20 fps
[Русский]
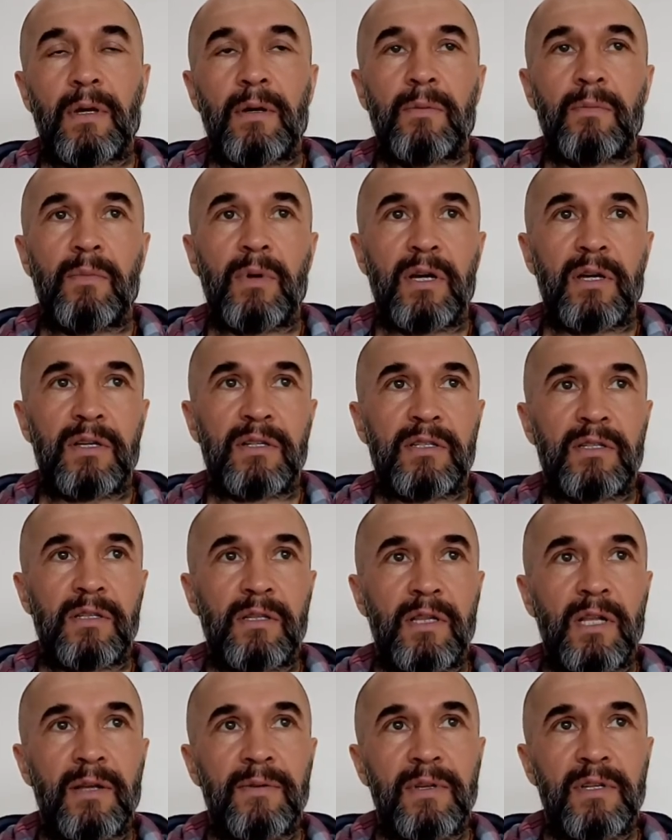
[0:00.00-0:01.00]
Моя
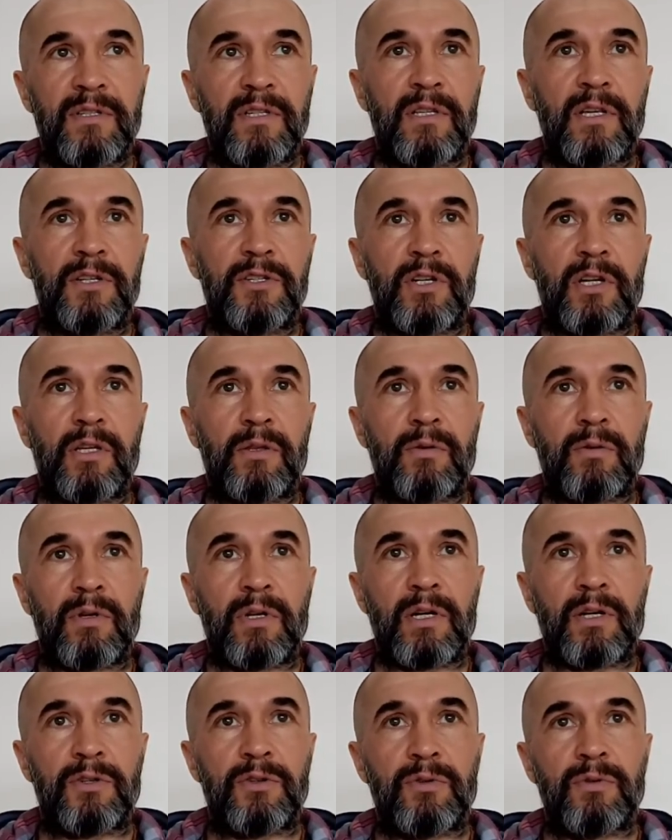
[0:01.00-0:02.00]
главная задача, которую
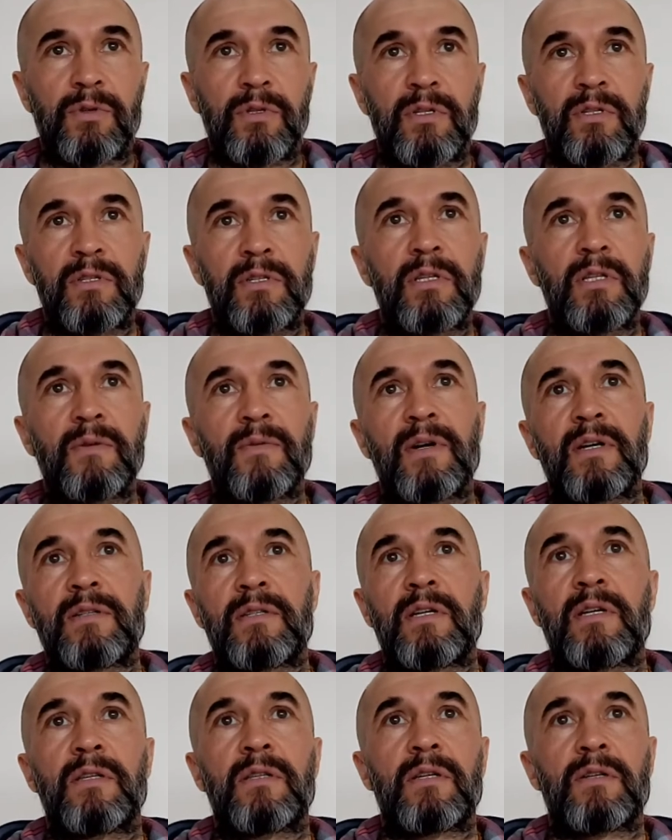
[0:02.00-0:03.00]
я хочу донести до
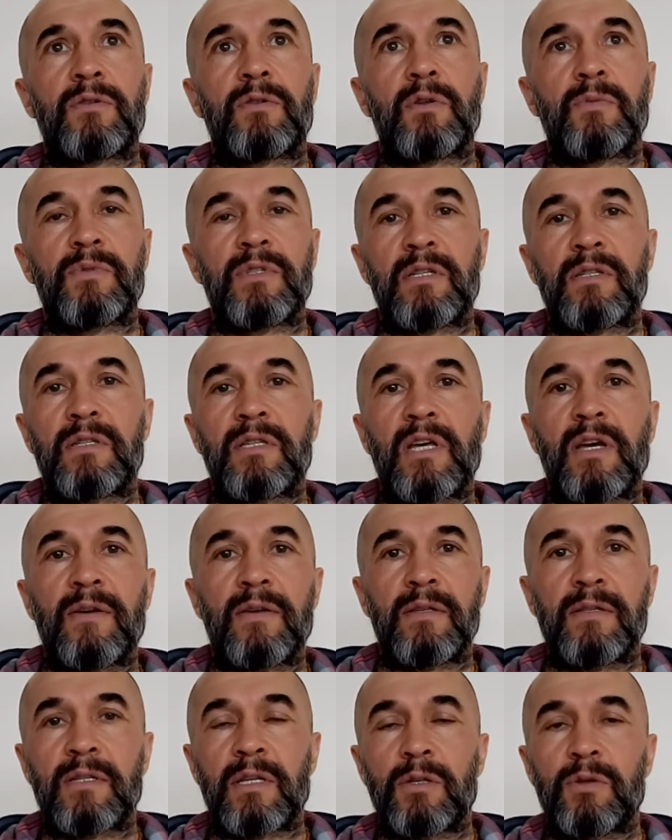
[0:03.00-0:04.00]
вас, это чтобы
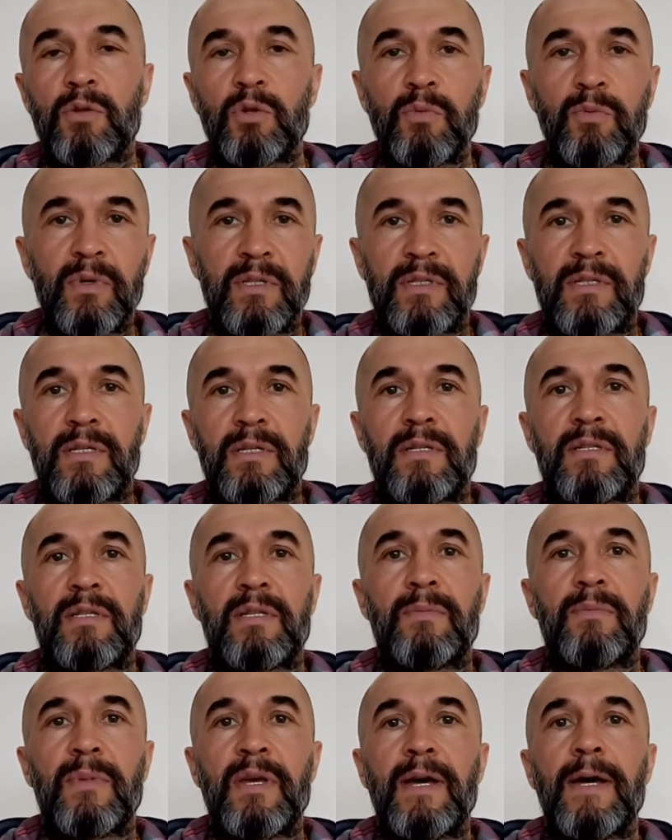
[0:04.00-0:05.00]
заставить задуматься
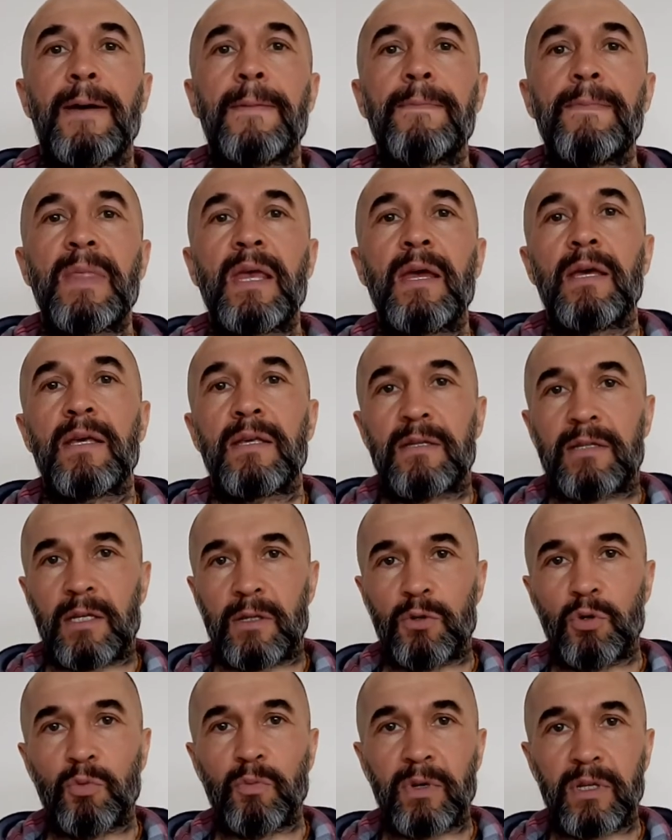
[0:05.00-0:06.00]
себя,
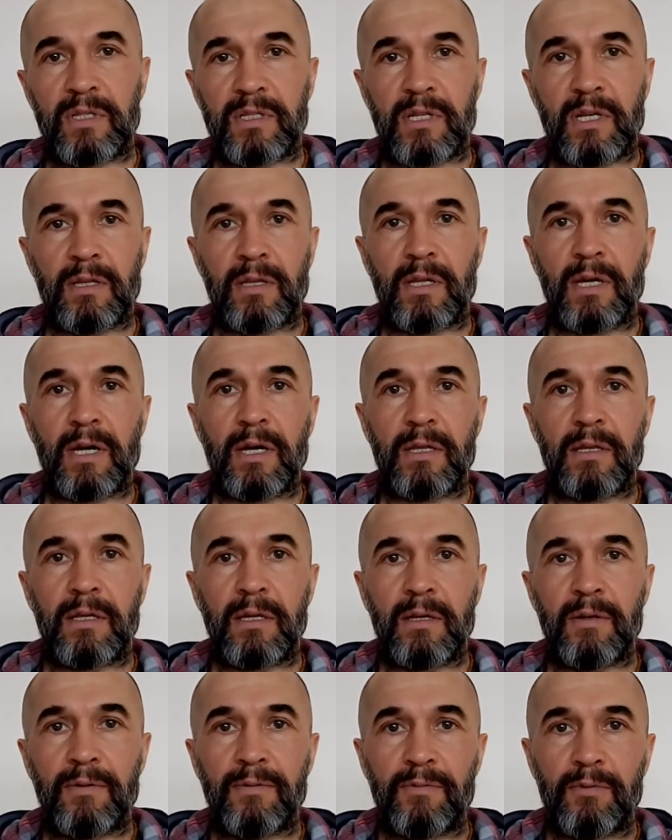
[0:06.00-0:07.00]
задуматься над
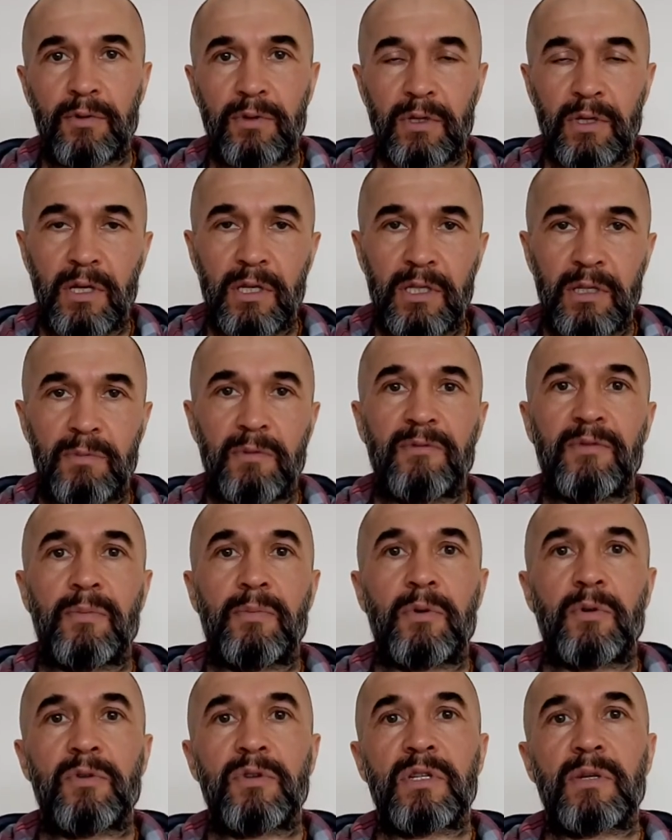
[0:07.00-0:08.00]
вот этими
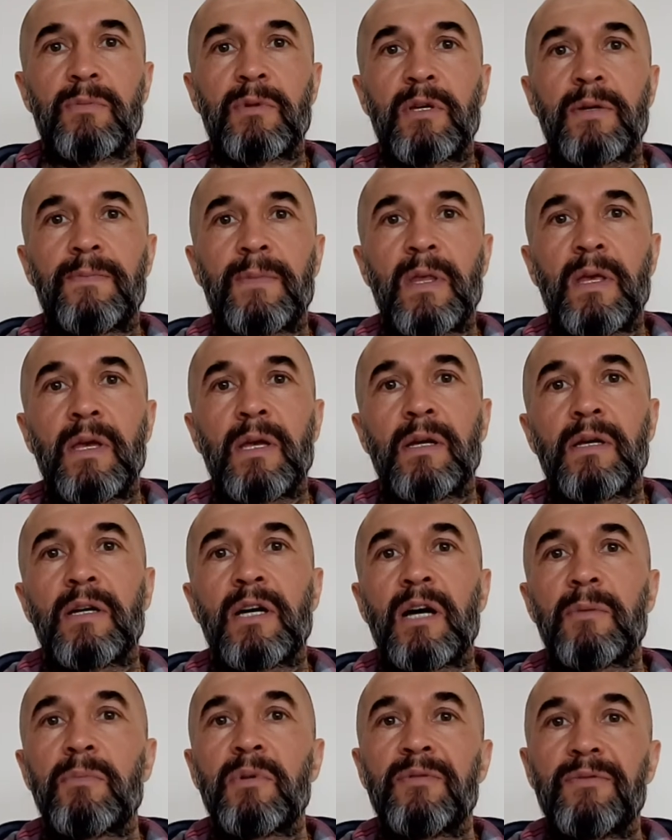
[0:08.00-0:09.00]
вопросами,
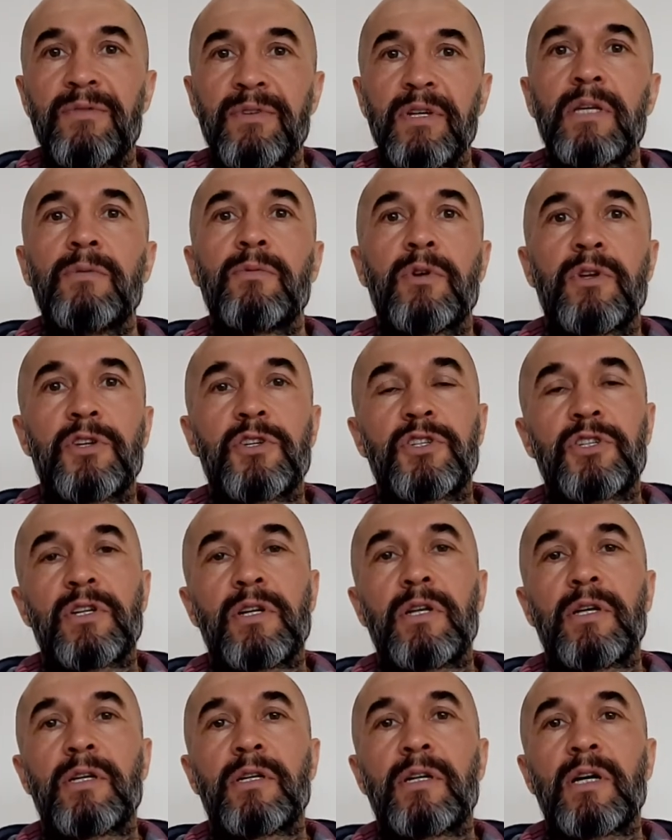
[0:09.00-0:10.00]
как бы вы его
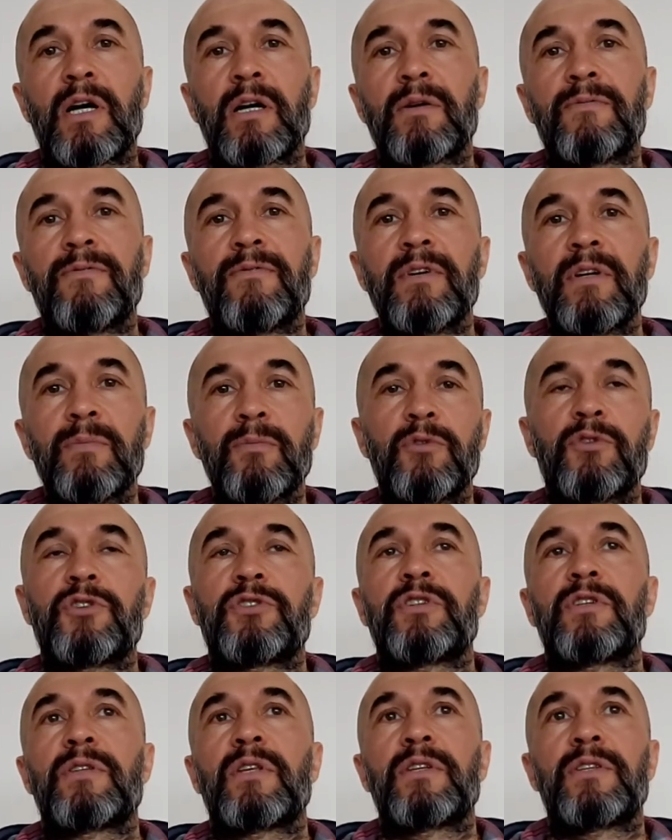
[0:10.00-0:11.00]
решили, как вы
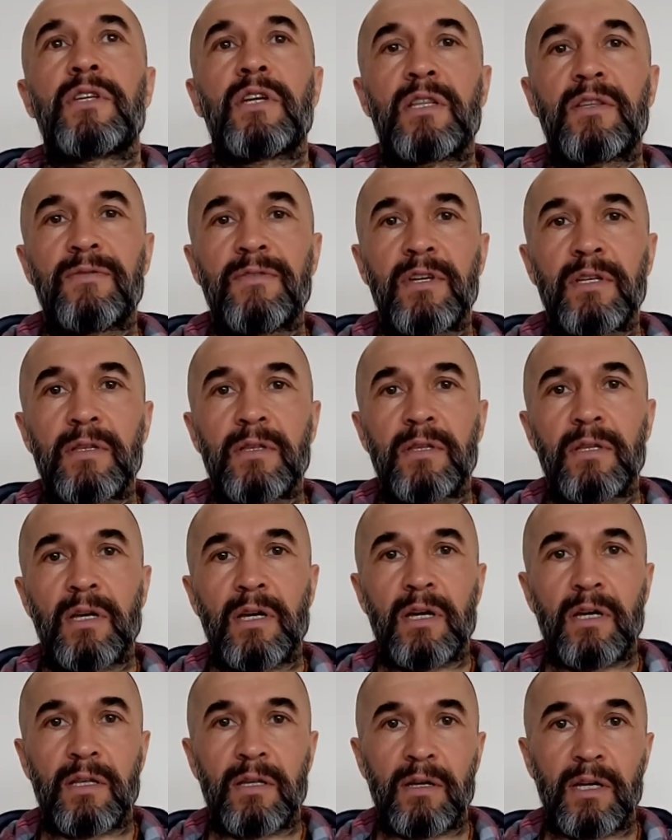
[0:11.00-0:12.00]
можете найти ответ
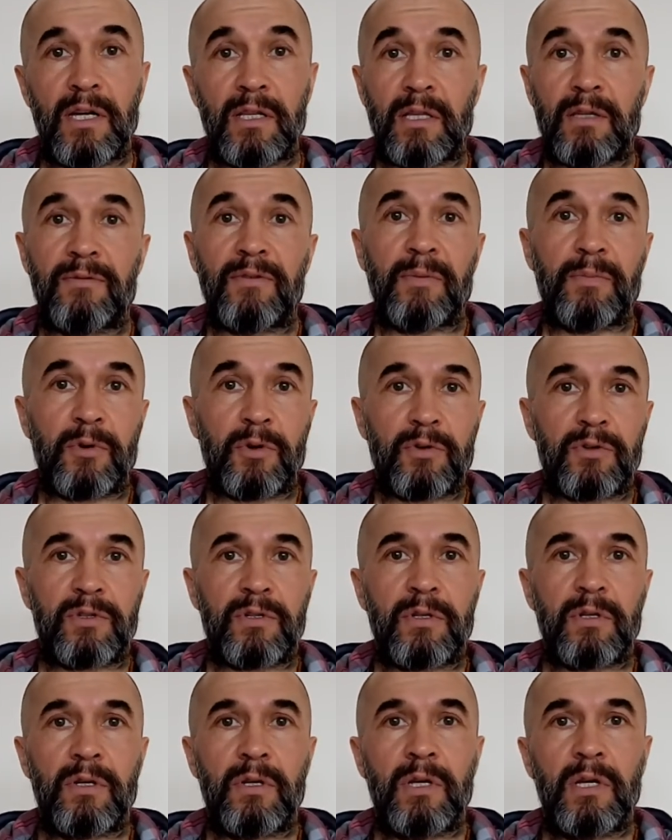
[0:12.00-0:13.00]
на этот
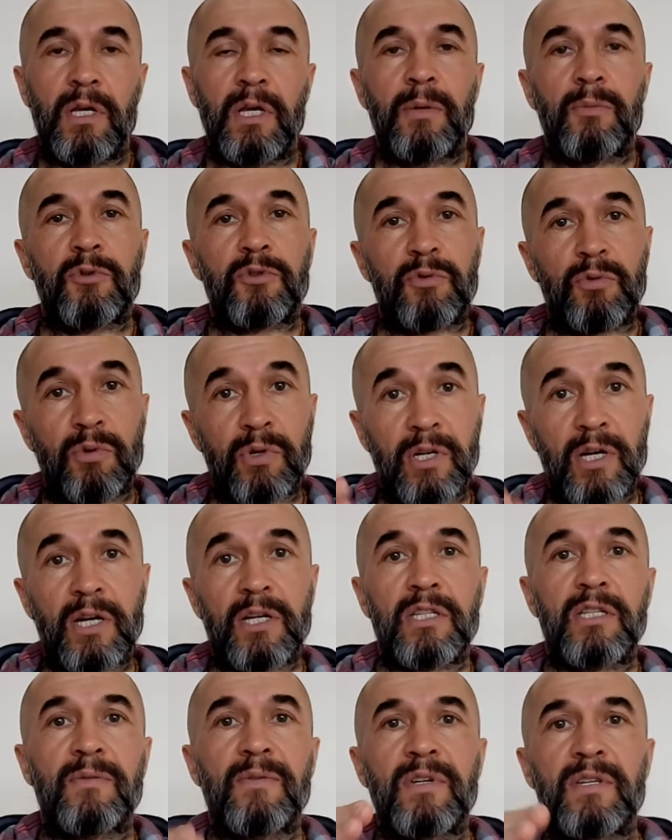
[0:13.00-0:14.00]
вопрос. Что у
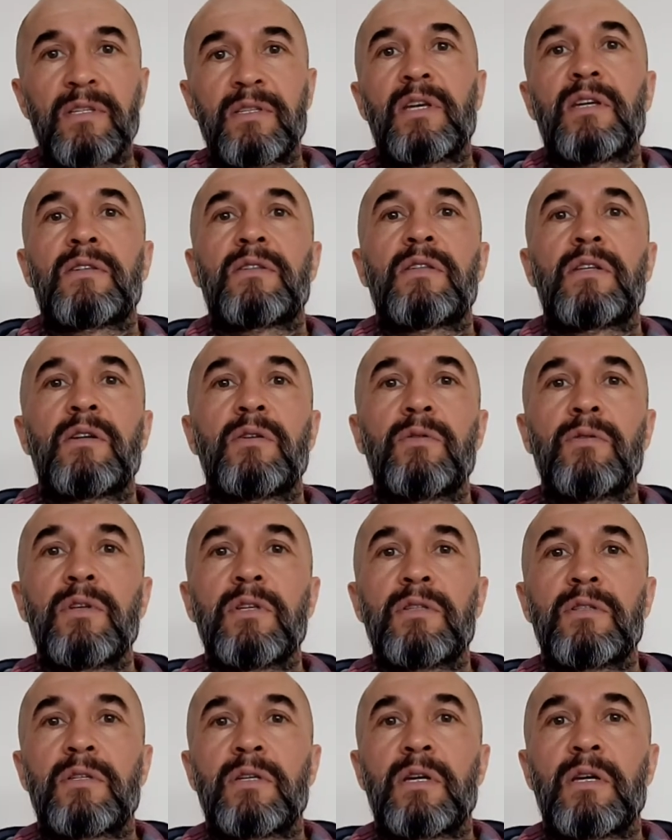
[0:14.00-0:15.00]
каждого из нас
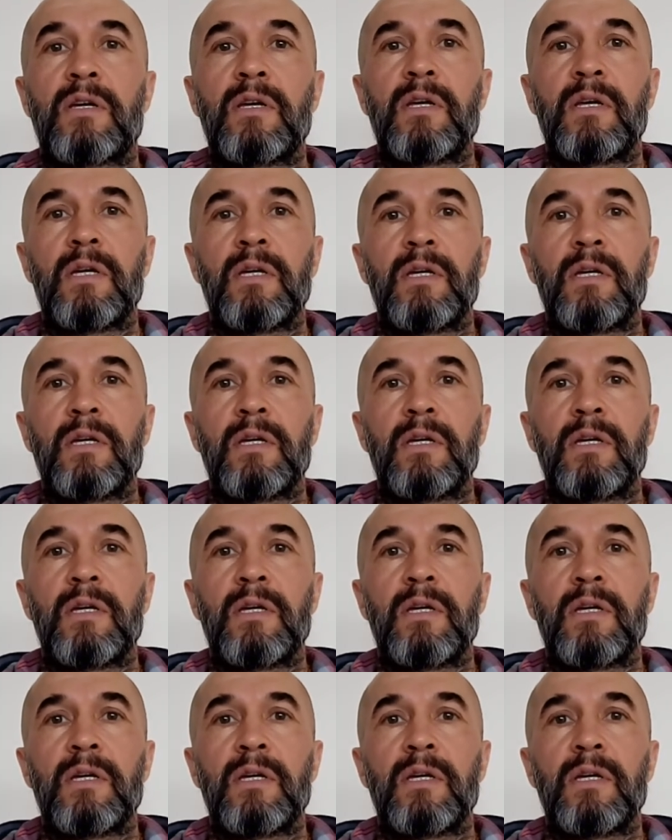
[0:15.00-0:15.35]
находится